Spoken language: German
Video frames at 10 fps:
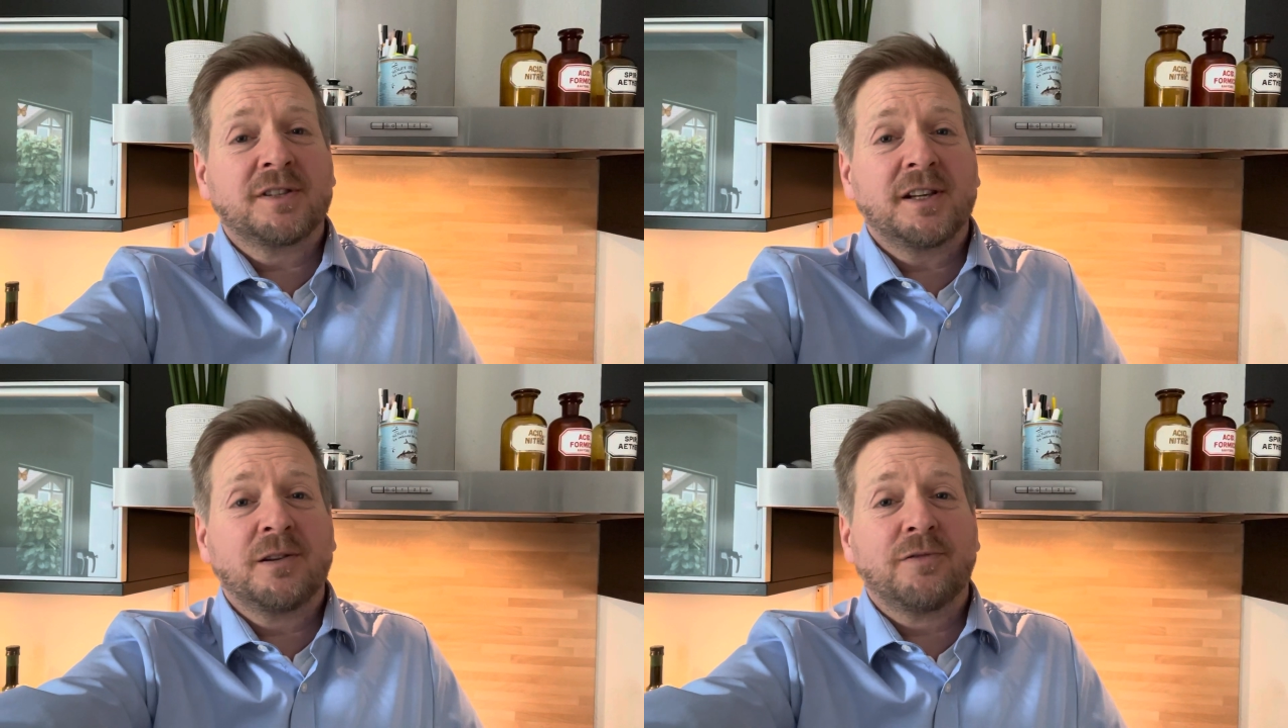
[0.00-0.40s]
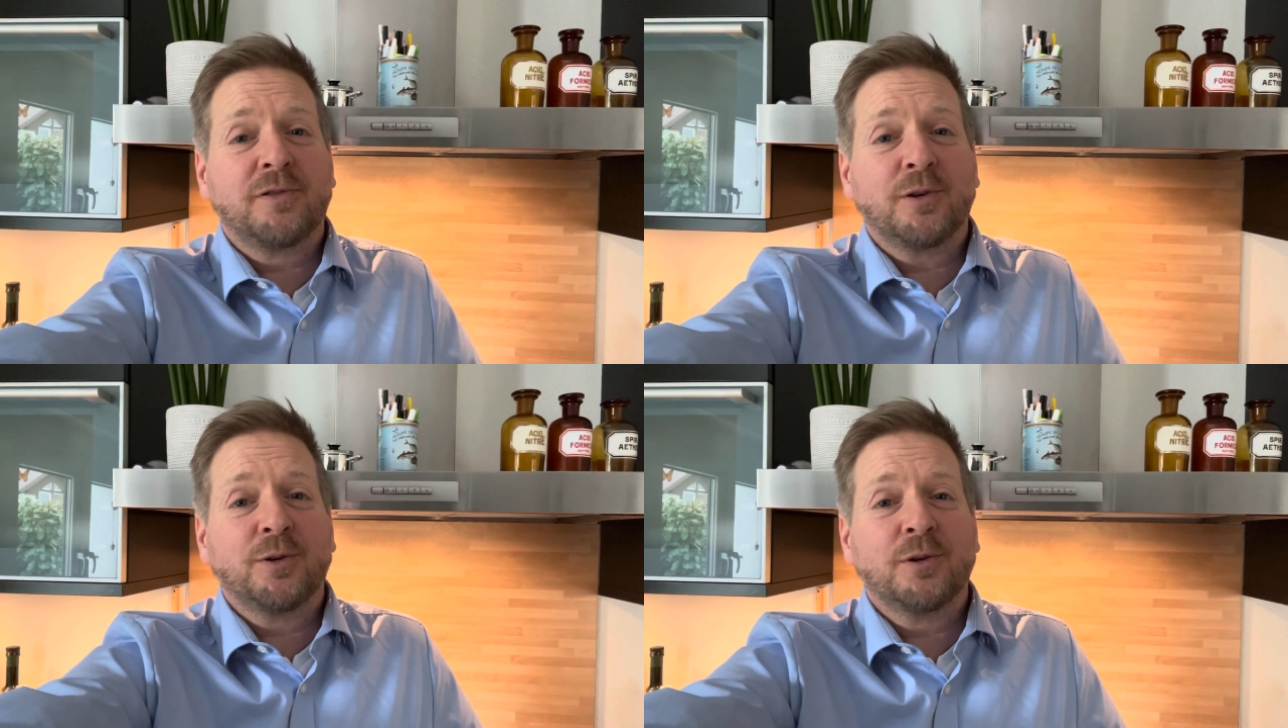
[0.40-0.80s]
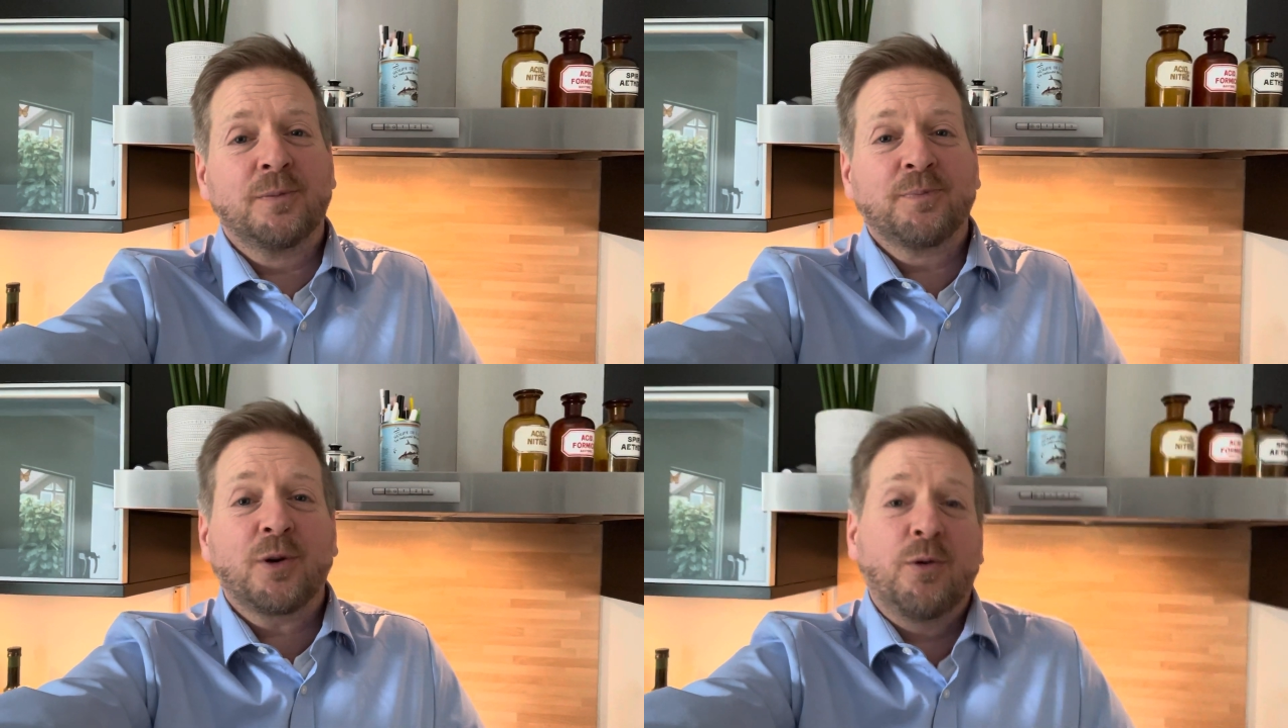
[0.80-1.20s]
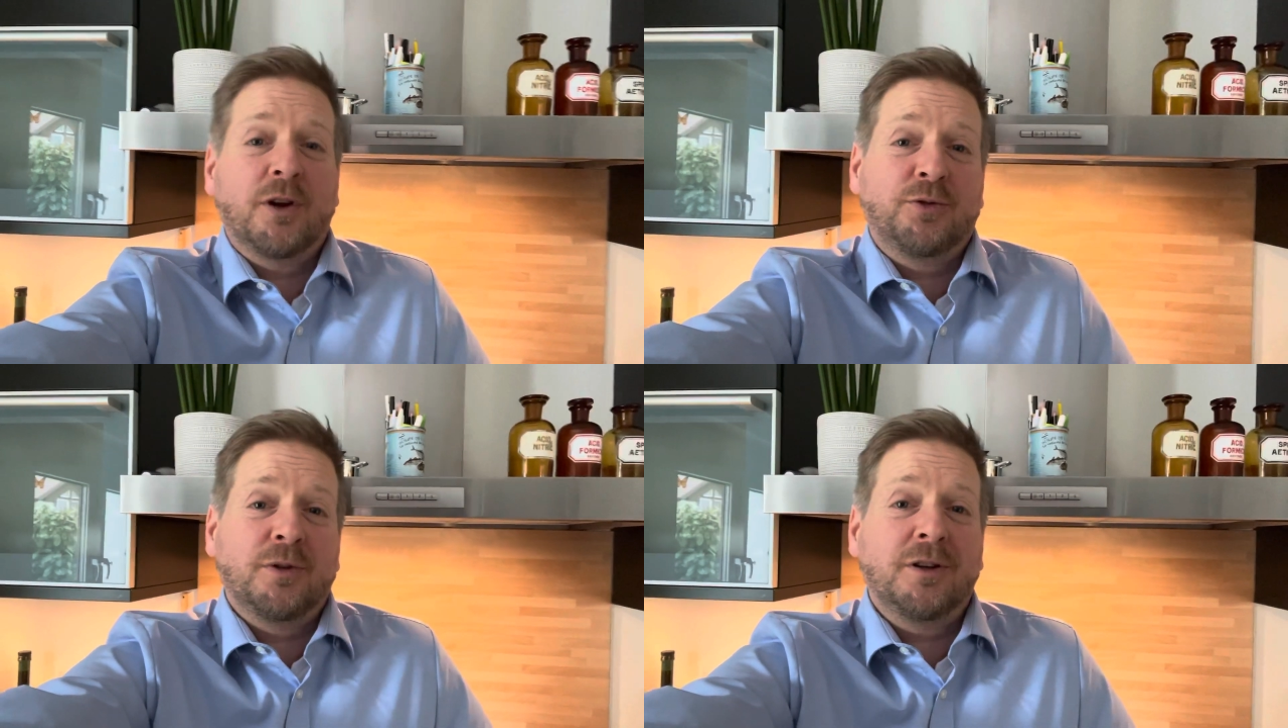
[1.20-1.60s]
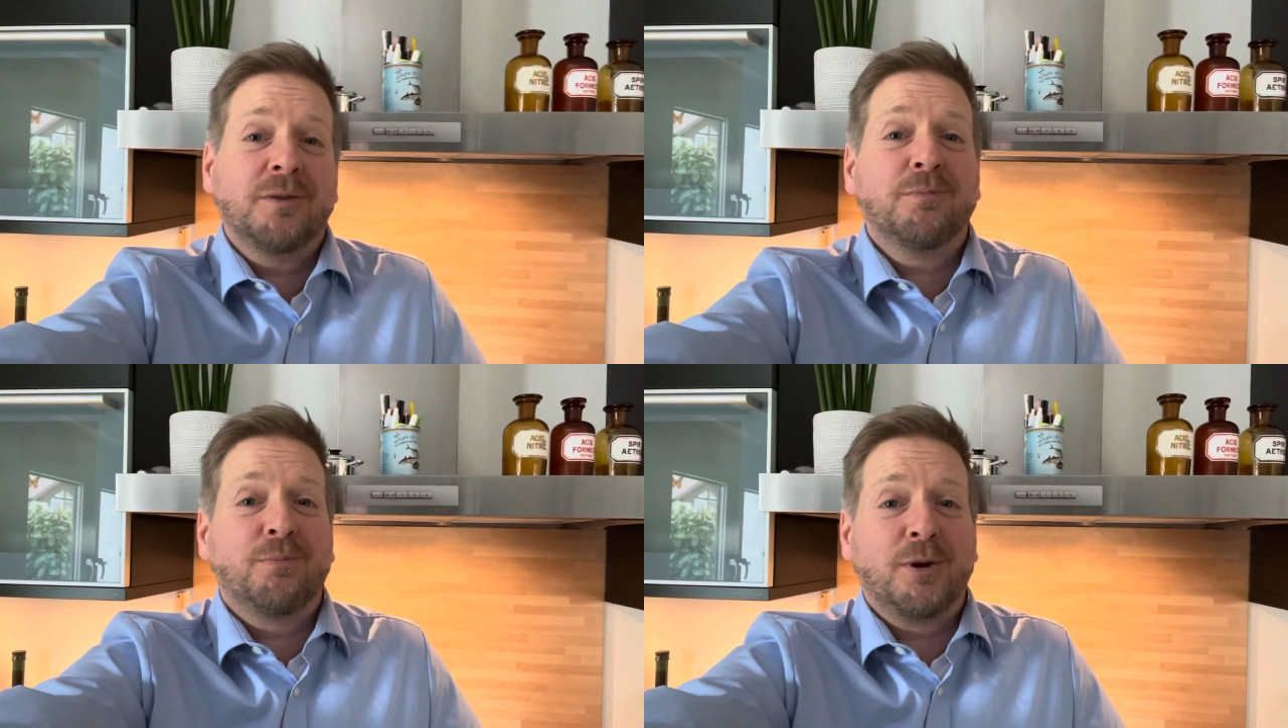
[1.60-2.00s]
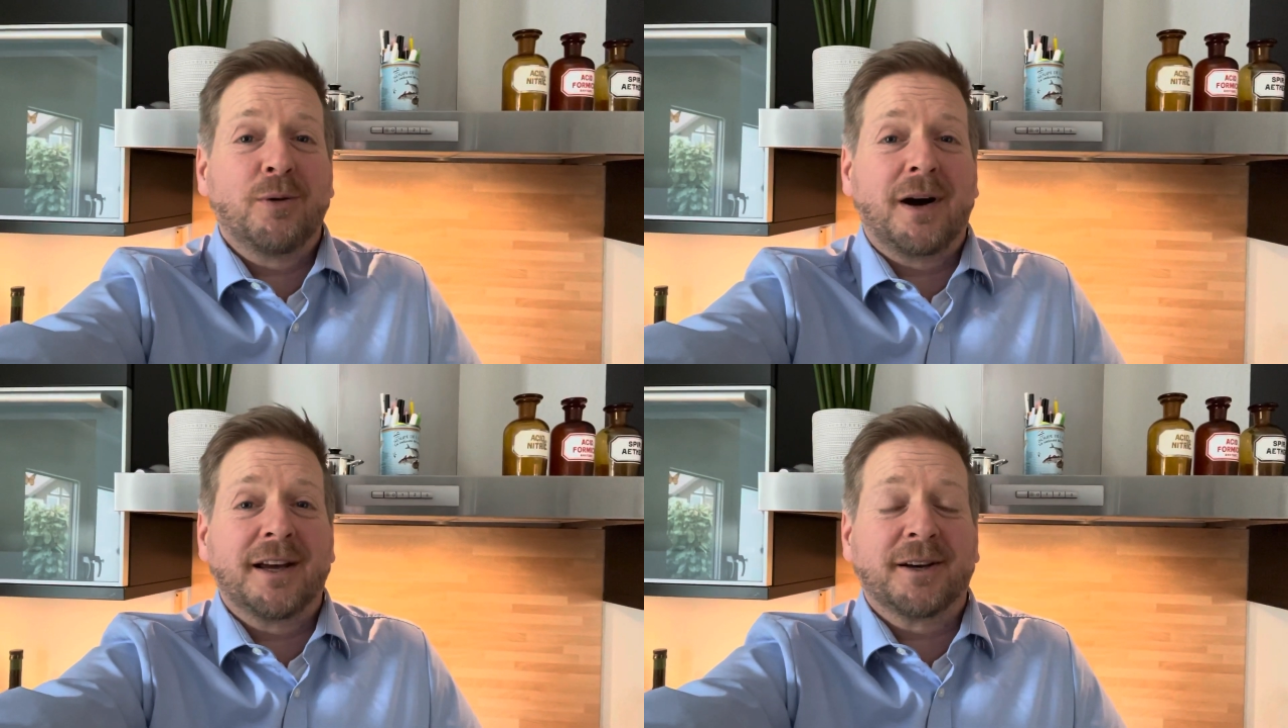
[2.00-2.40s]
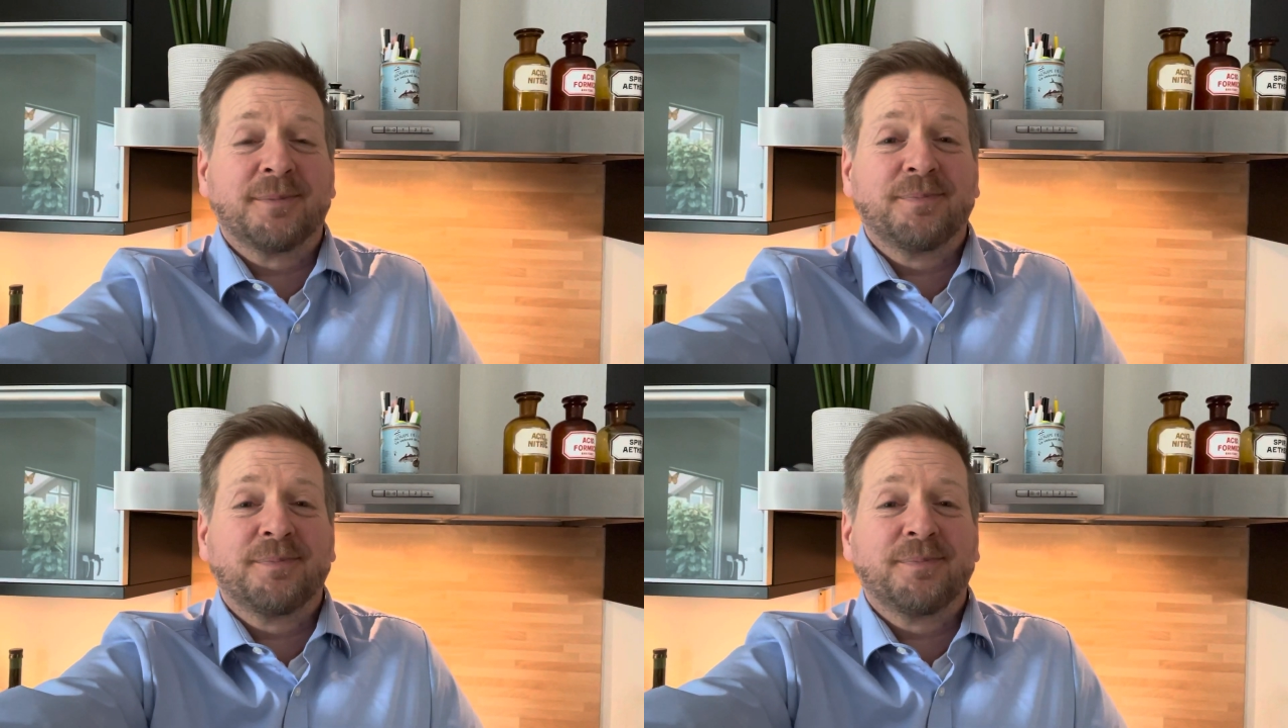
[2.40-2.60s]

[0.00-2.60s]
Teelöffel Öl. Und natürlich Bio-Eier.